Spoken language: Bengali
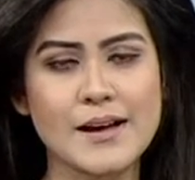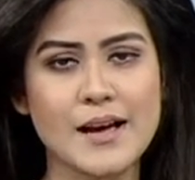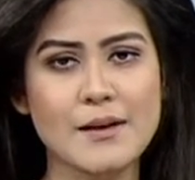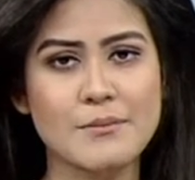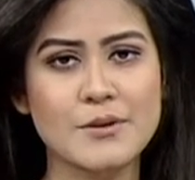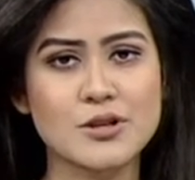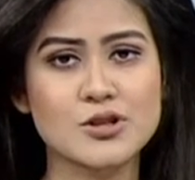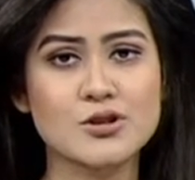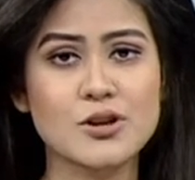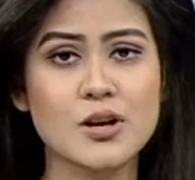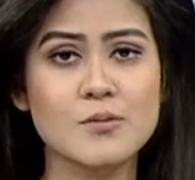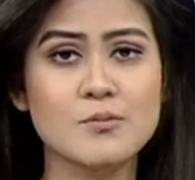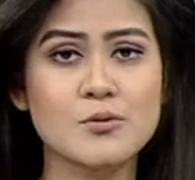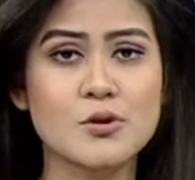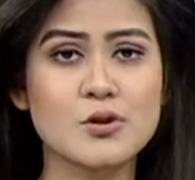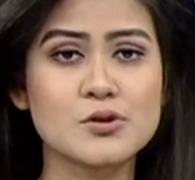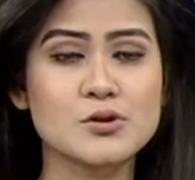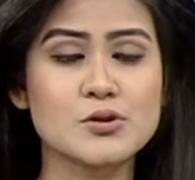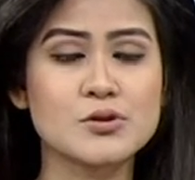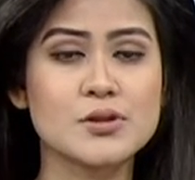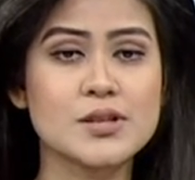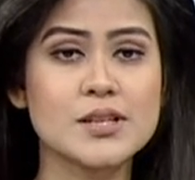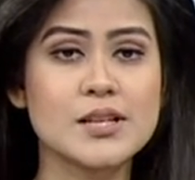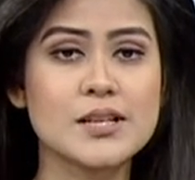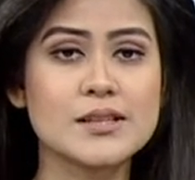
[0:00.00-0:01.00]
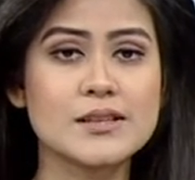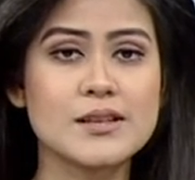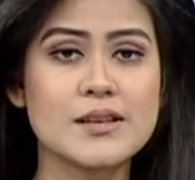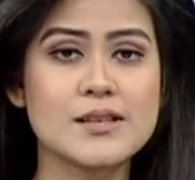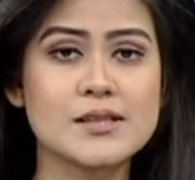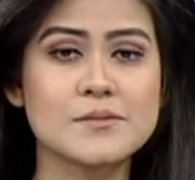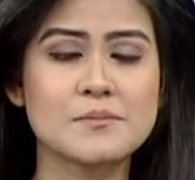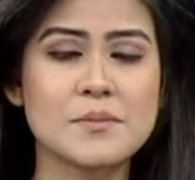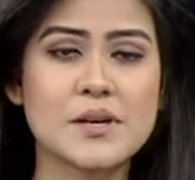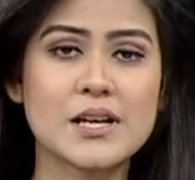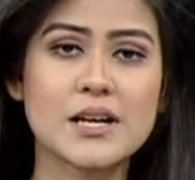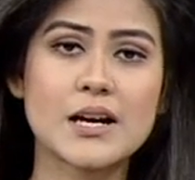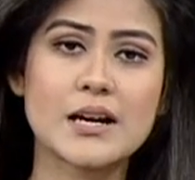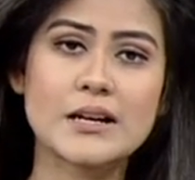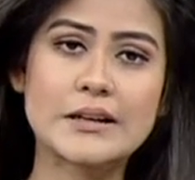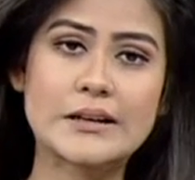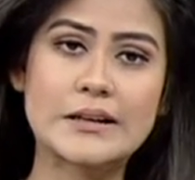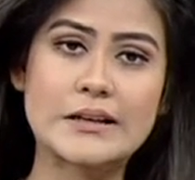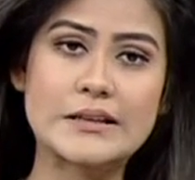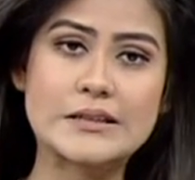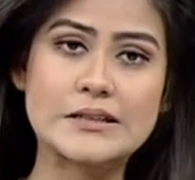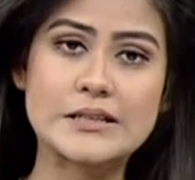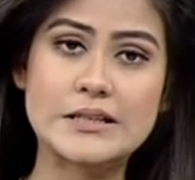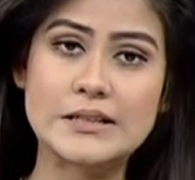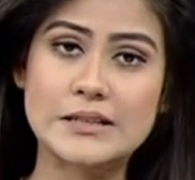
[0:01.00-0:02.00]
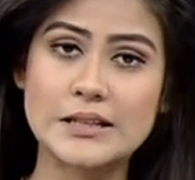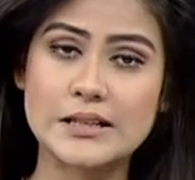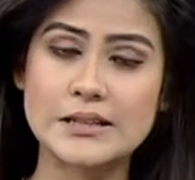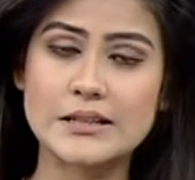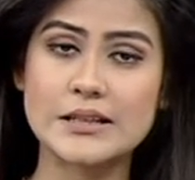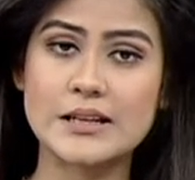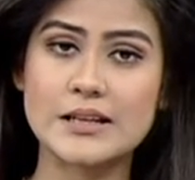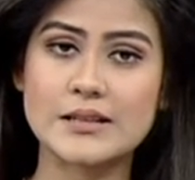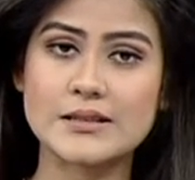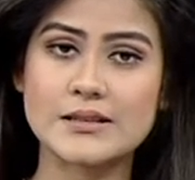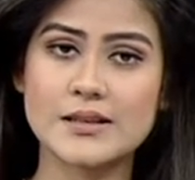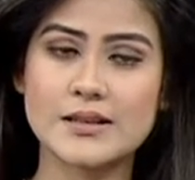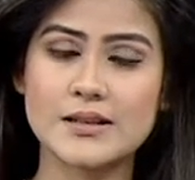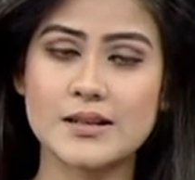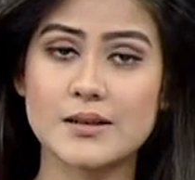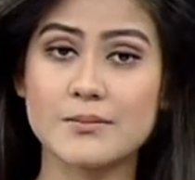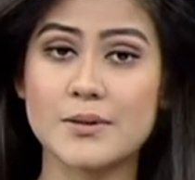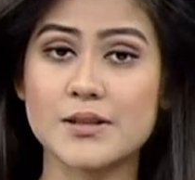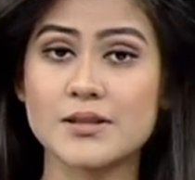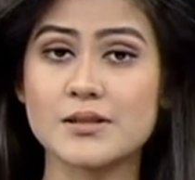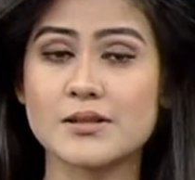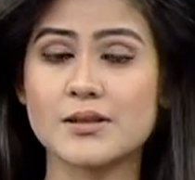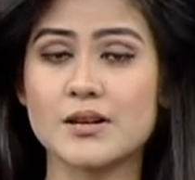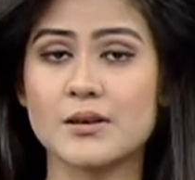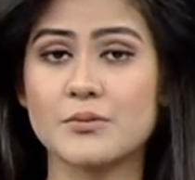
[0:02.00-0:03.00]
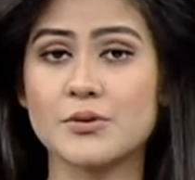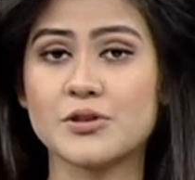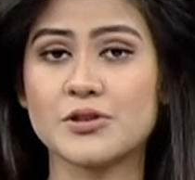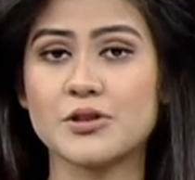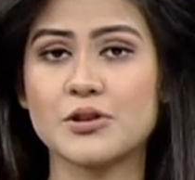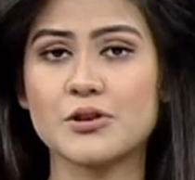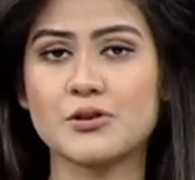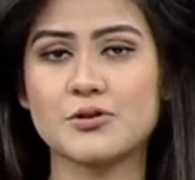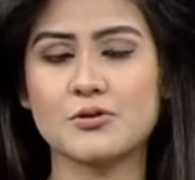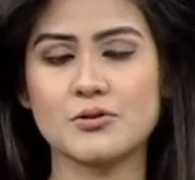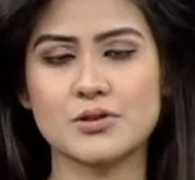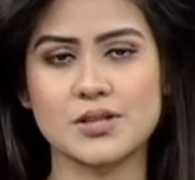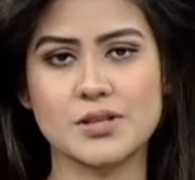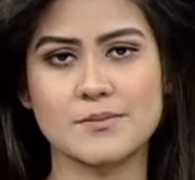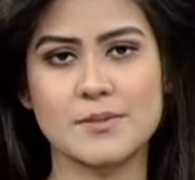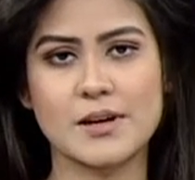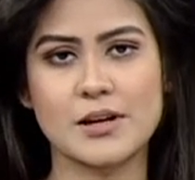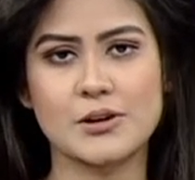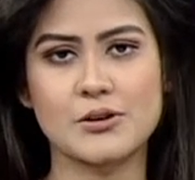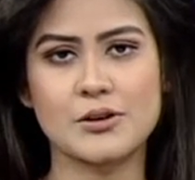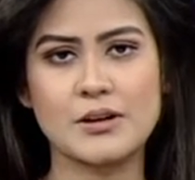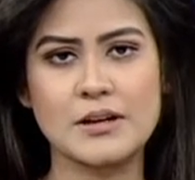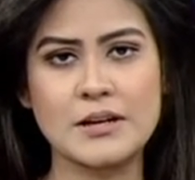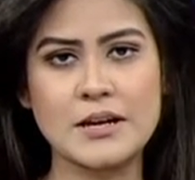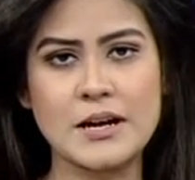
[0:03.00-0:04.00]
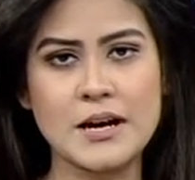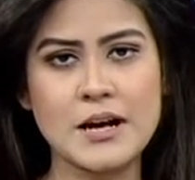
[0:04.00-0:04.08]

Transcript: এ বিষয়ে প্রস্তুতি নিতে স্পিকারকে চিঠি দিয়েছে নির্বাচন কমিশন সচিবালয়